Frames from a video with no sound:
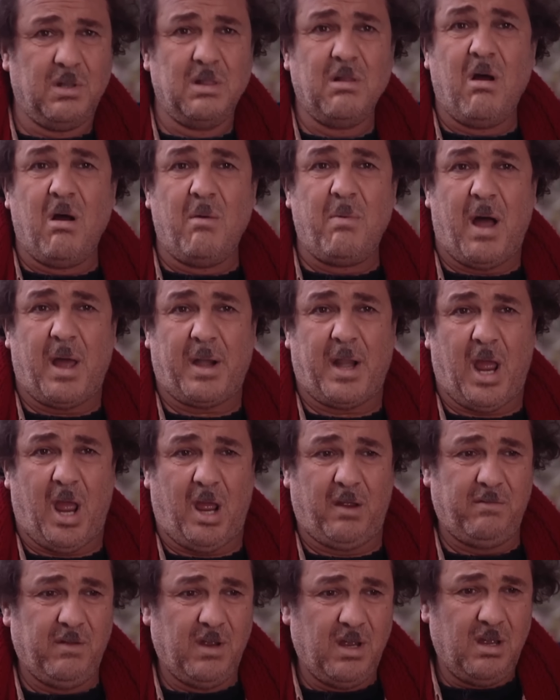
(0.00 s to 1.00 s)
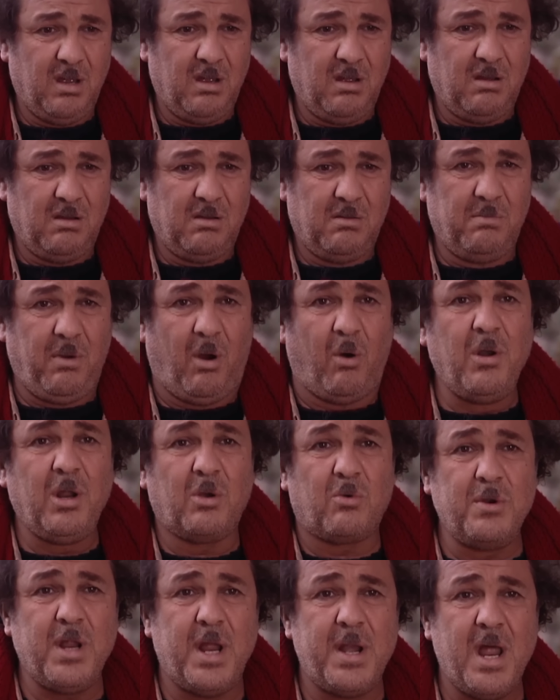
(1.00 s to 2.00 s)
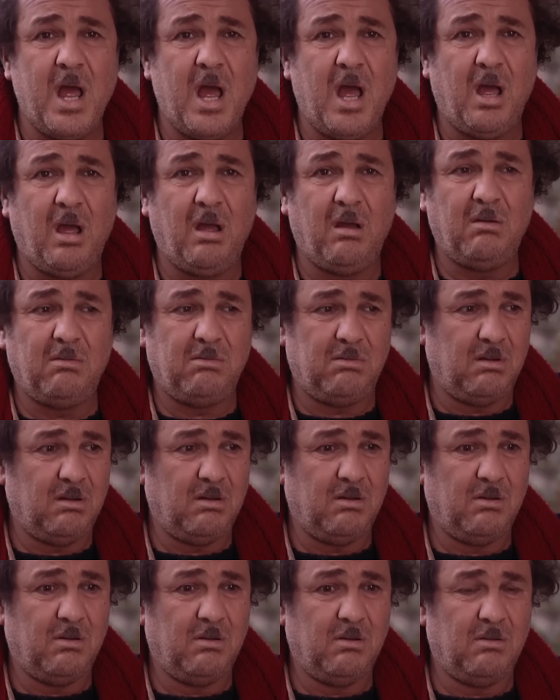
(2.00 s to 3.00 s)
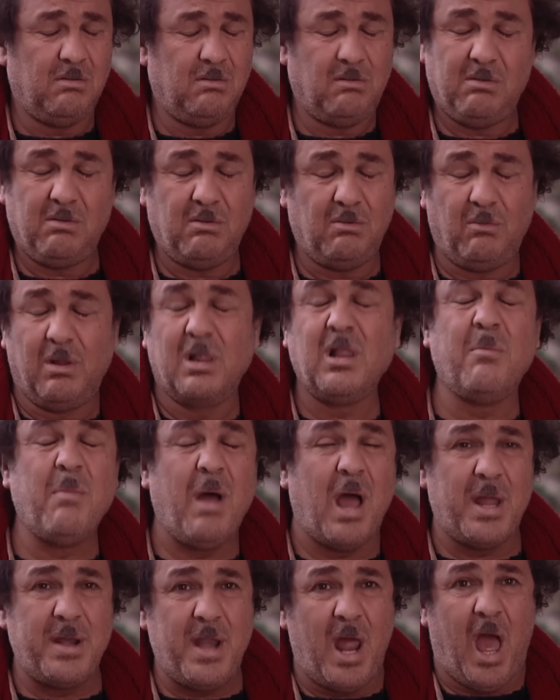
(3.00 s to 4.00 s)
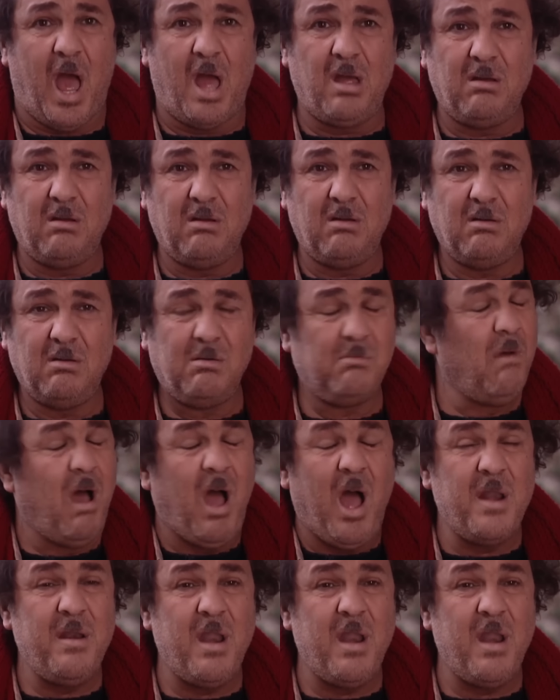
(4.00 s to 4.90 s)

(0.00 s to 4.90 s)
والله ما بعرف معقول يكون انا والله ما انا ما